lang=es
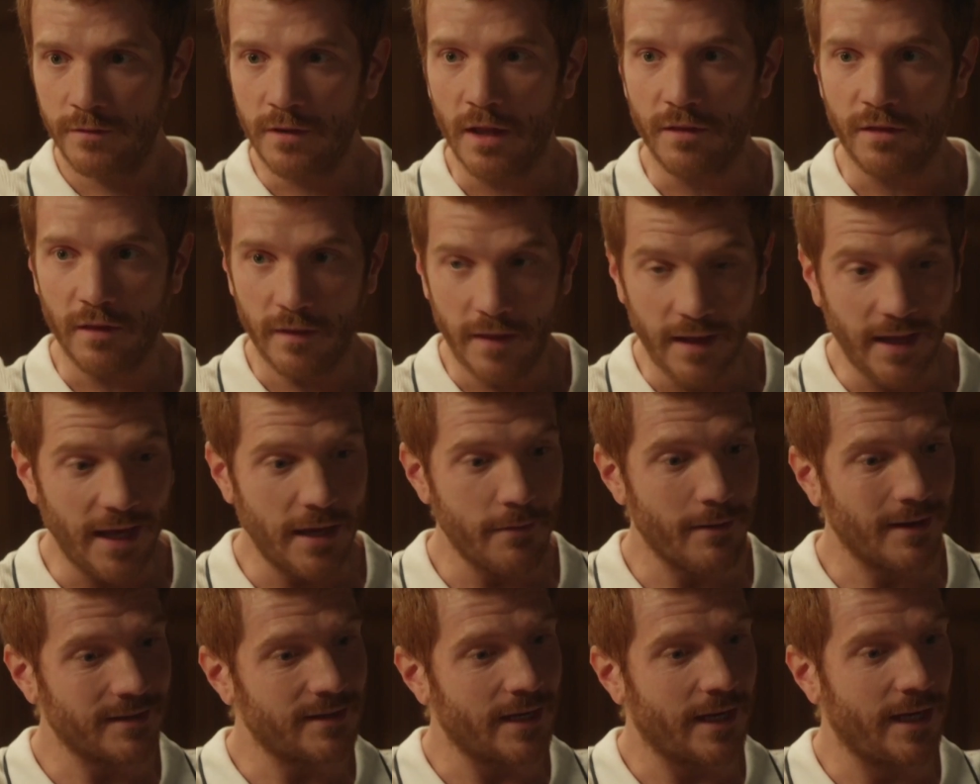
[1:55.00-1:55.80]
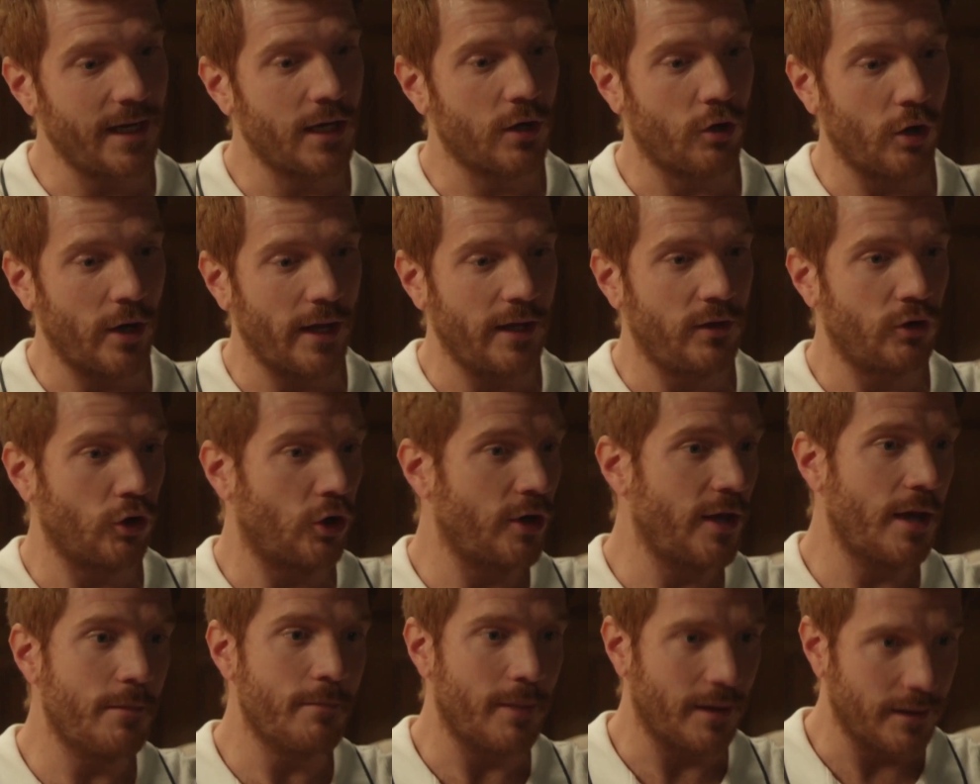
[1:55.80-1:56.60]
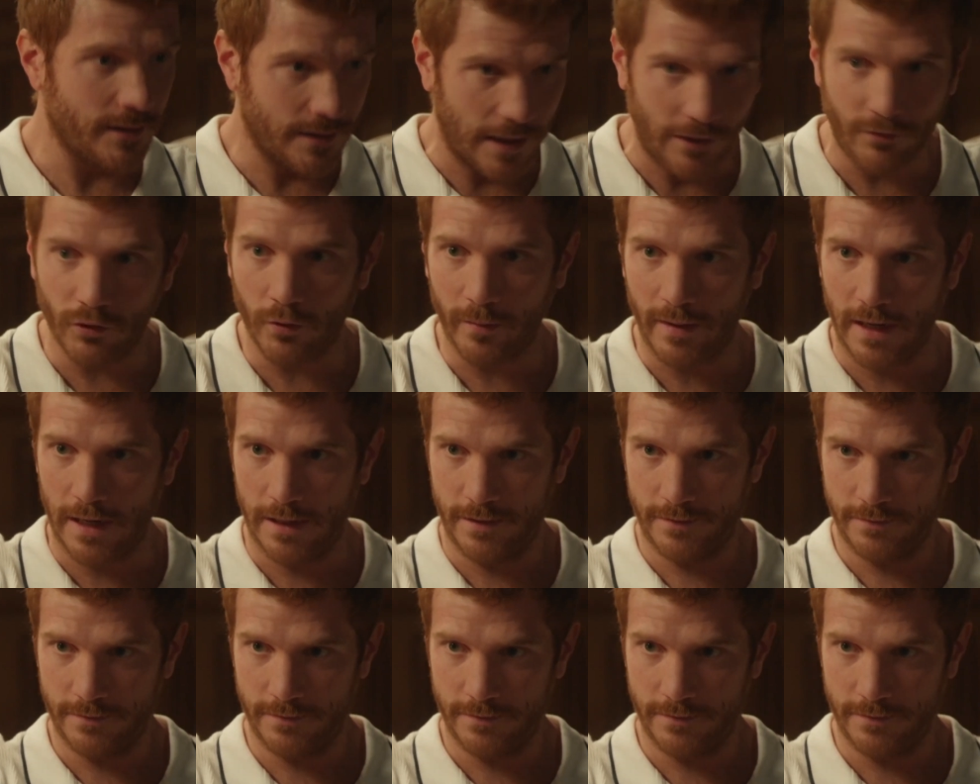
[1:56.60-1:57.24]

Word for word: decidí que iba a seguir con la historia inventándomela